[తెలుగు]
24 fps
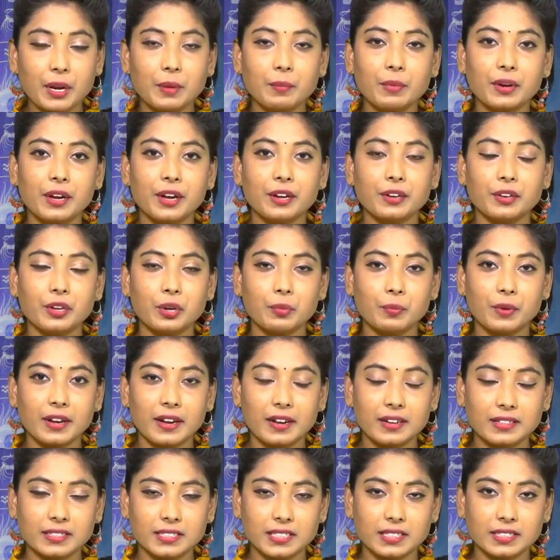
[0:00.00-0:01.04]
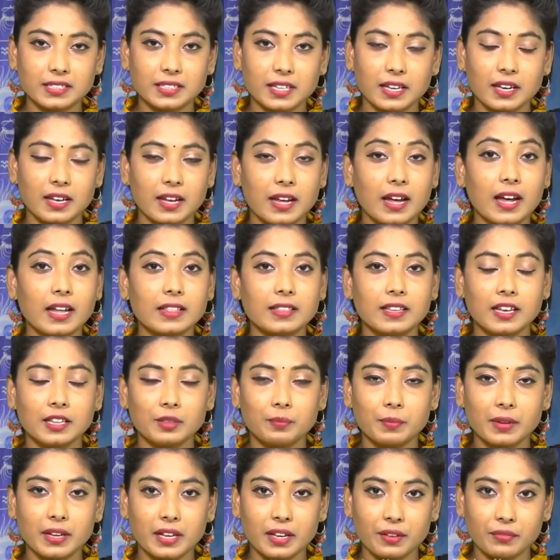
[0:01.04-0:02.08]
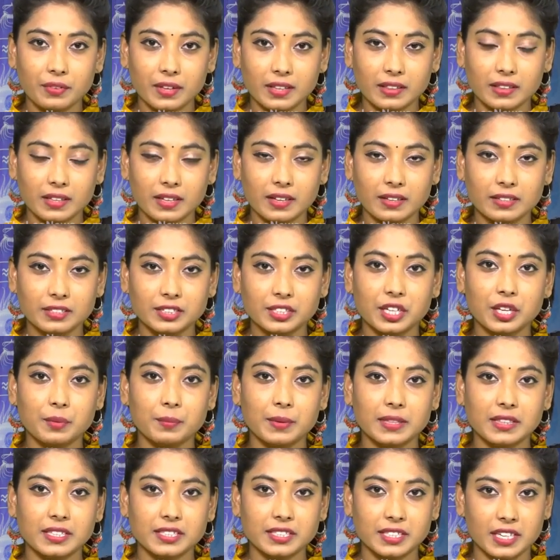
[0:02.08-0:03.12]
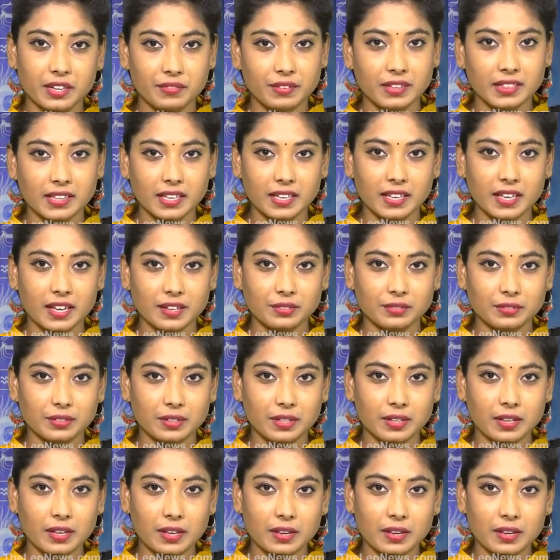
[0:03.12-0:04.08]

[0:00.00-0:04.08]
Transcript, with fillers: ప్రముఖ న్యూమరాలజిస్ట్ ఆధ్యాత్మికవేత్త శ్రీమతి శ్రవంతి గారు